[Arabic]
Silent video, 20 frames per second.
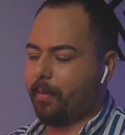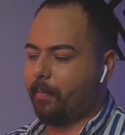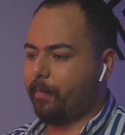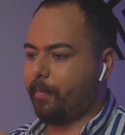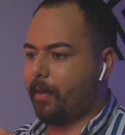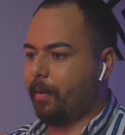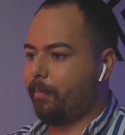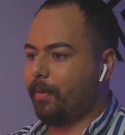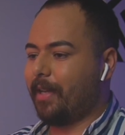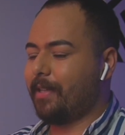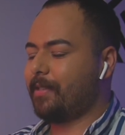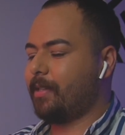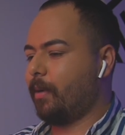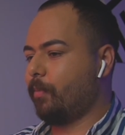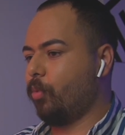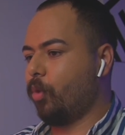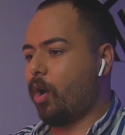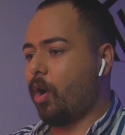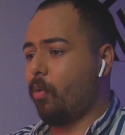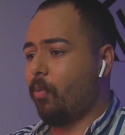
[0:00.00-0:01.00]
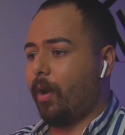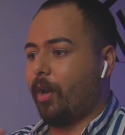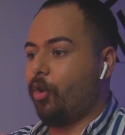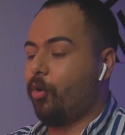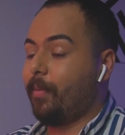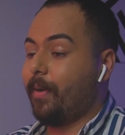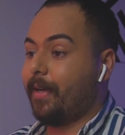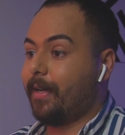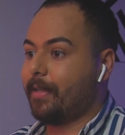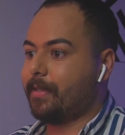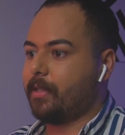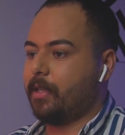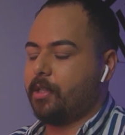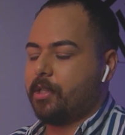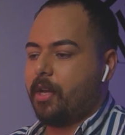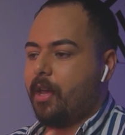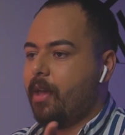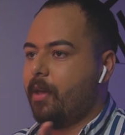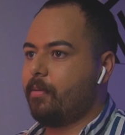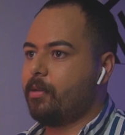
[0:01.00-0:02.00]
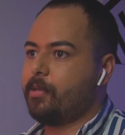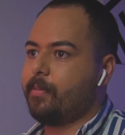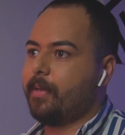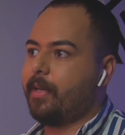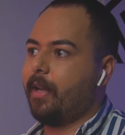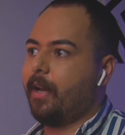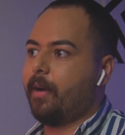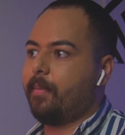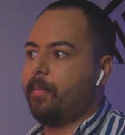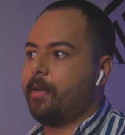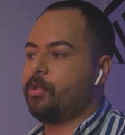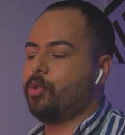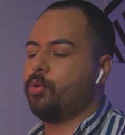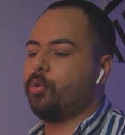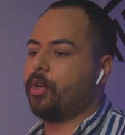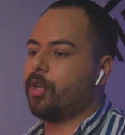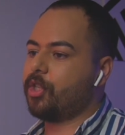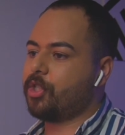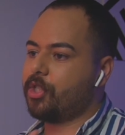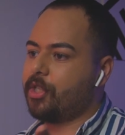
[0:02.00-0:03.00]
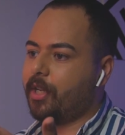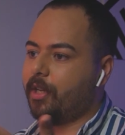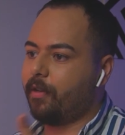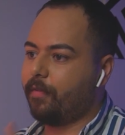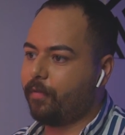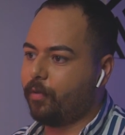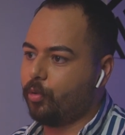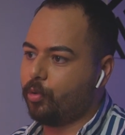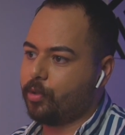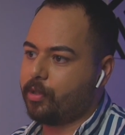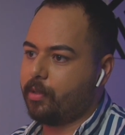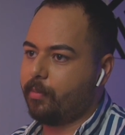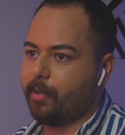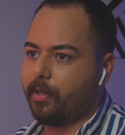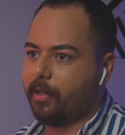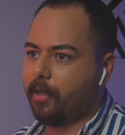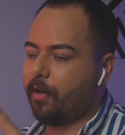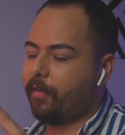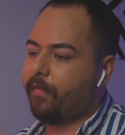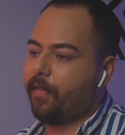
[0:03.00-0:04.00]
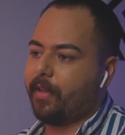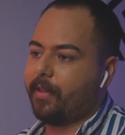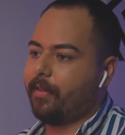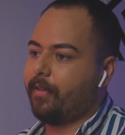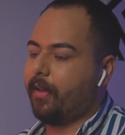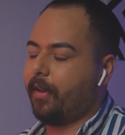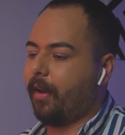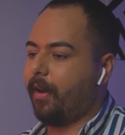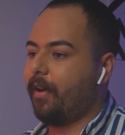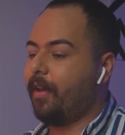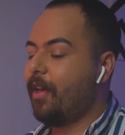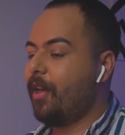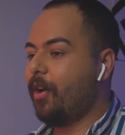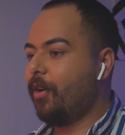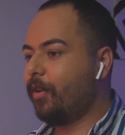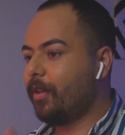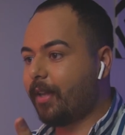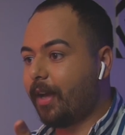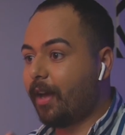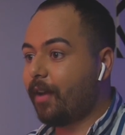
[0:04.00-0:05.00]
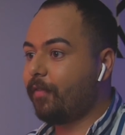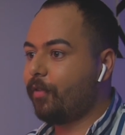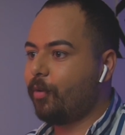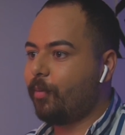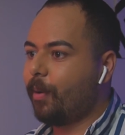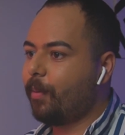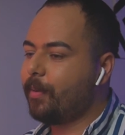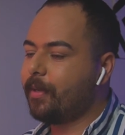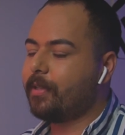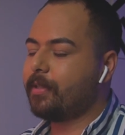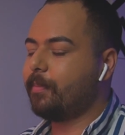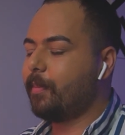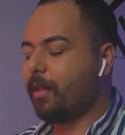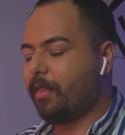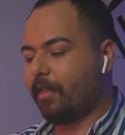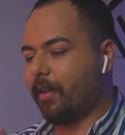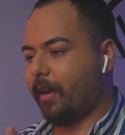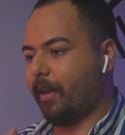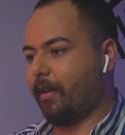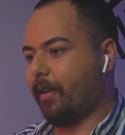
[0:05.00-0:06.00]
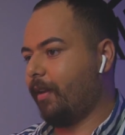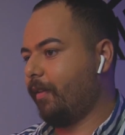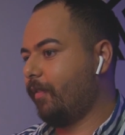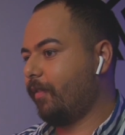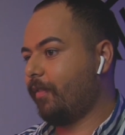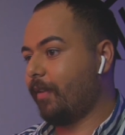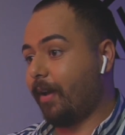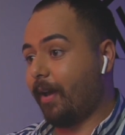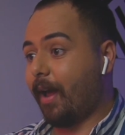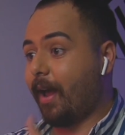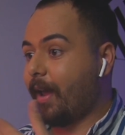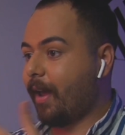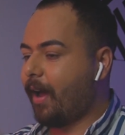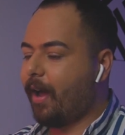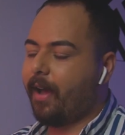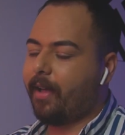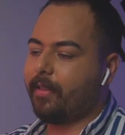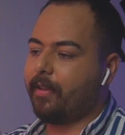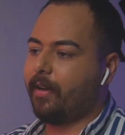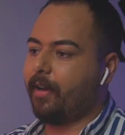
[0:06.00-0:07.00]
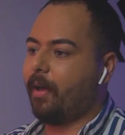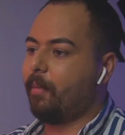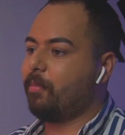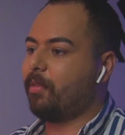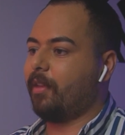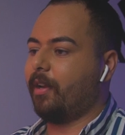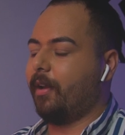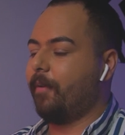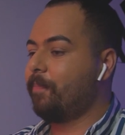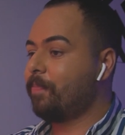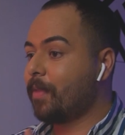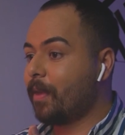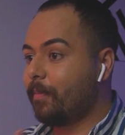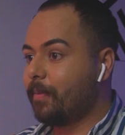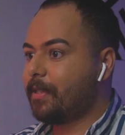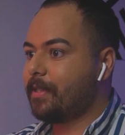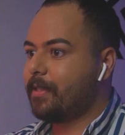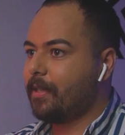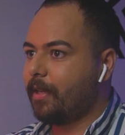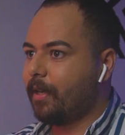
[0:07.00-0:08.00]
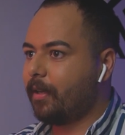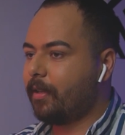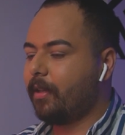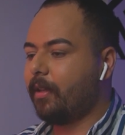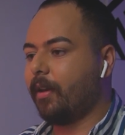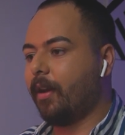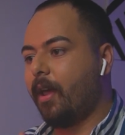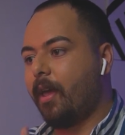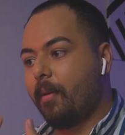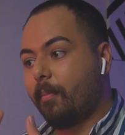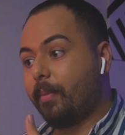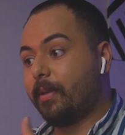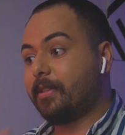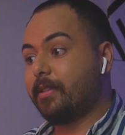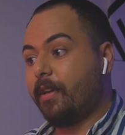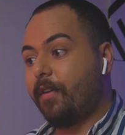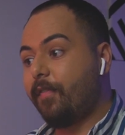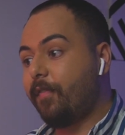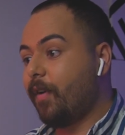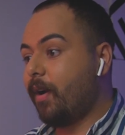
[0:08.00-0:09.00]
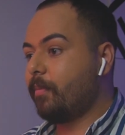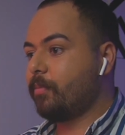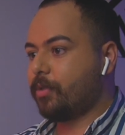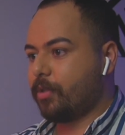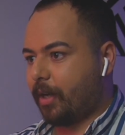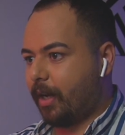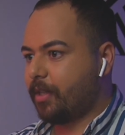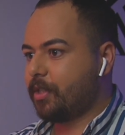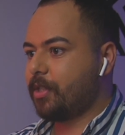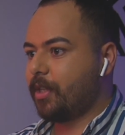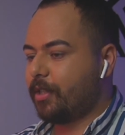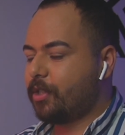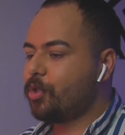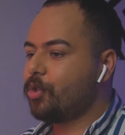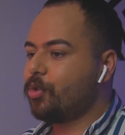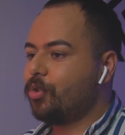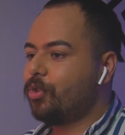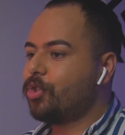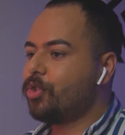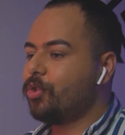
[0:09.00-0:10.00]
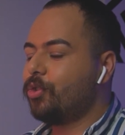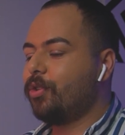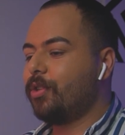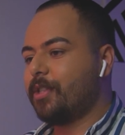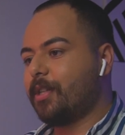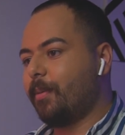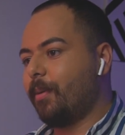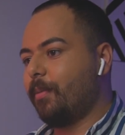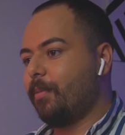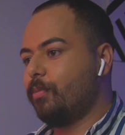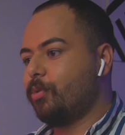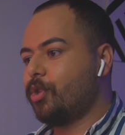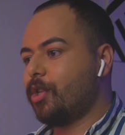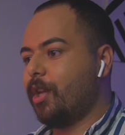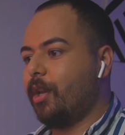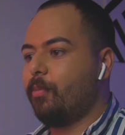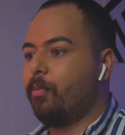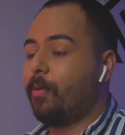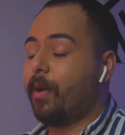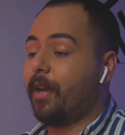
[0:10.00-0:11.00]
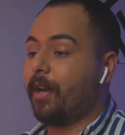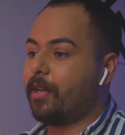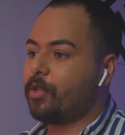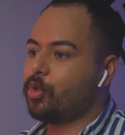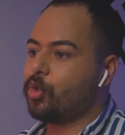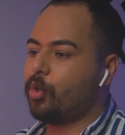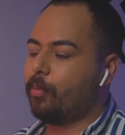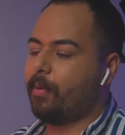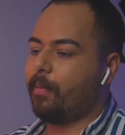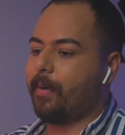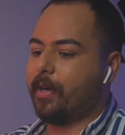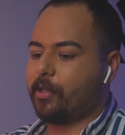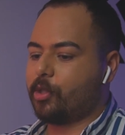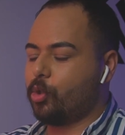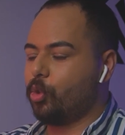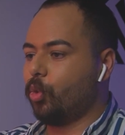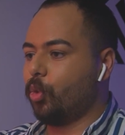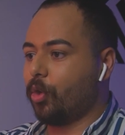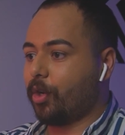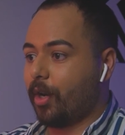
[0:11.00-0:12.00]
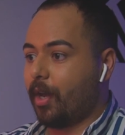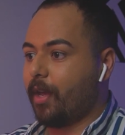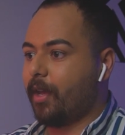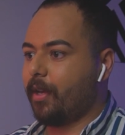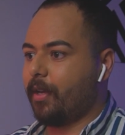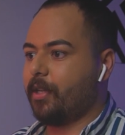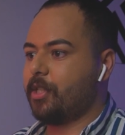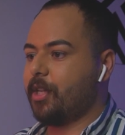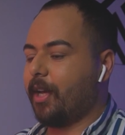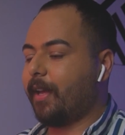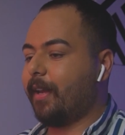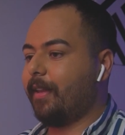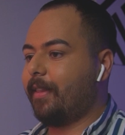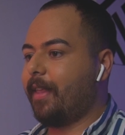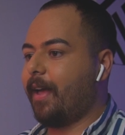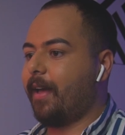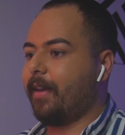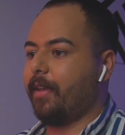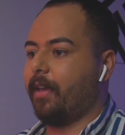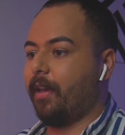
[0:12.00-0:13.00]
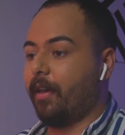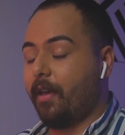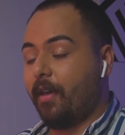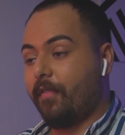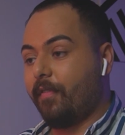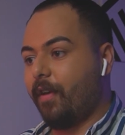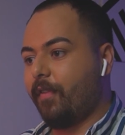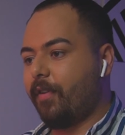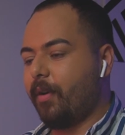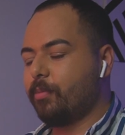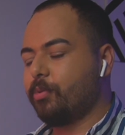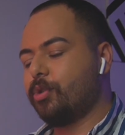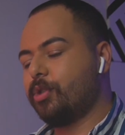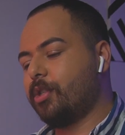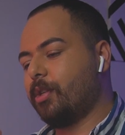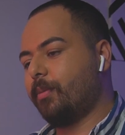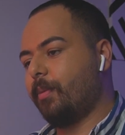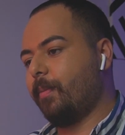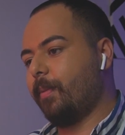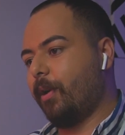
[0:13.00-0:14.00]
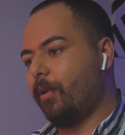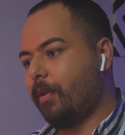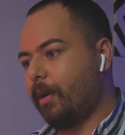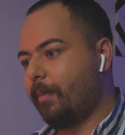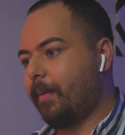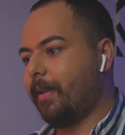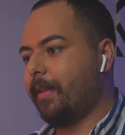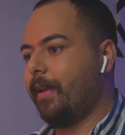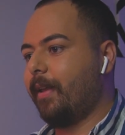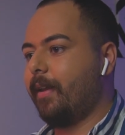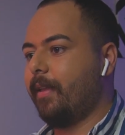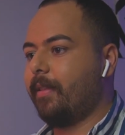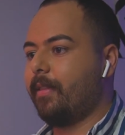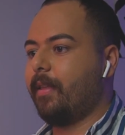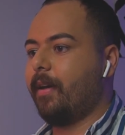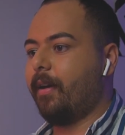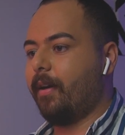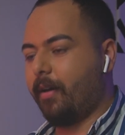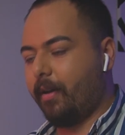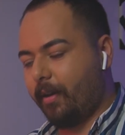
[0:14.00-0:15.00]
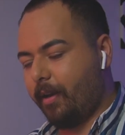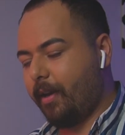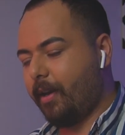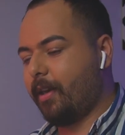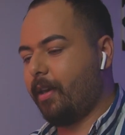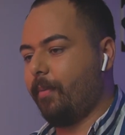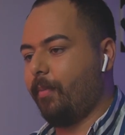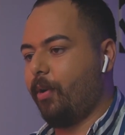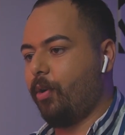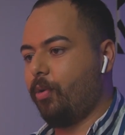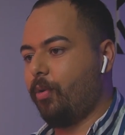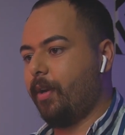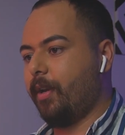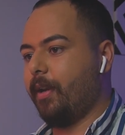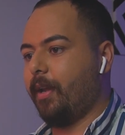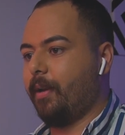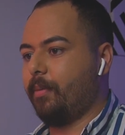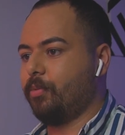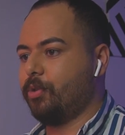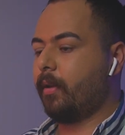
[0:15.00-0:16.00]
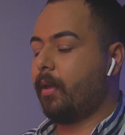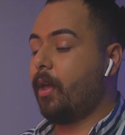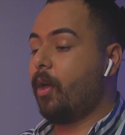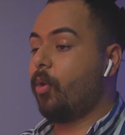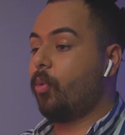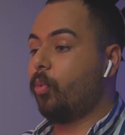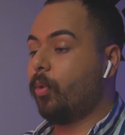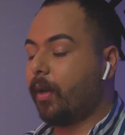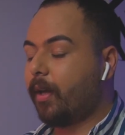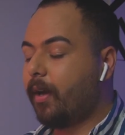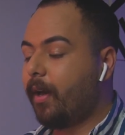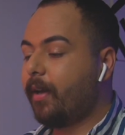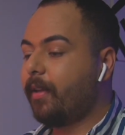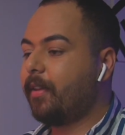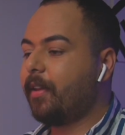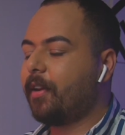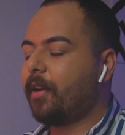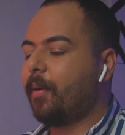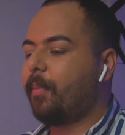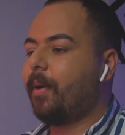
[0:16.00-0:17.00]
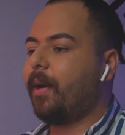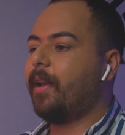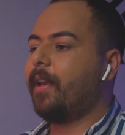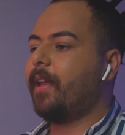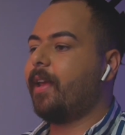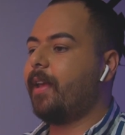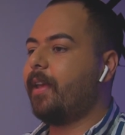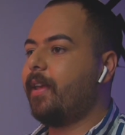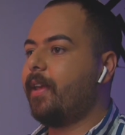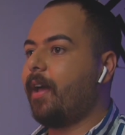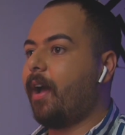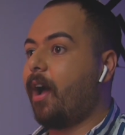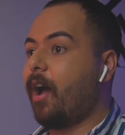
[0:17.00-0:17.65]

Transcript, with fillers: من بلاستيك مقوى اللي هو بينكسرش بيجي بيحكي لك مكسور رجع لي فلوسي بدي ريفند انا وانت عارف انه ما بينكسر مثلا عرفت هاي احد الامثله بتصير كثير بس افهم عن جد شو شو سبب المشكله ممكن قصده بمكسور الشغله الثانيه فافهم شو السبب الاول بعدين انت احكي معه وحل هالموضوع والقاعده الرابعه اللي هي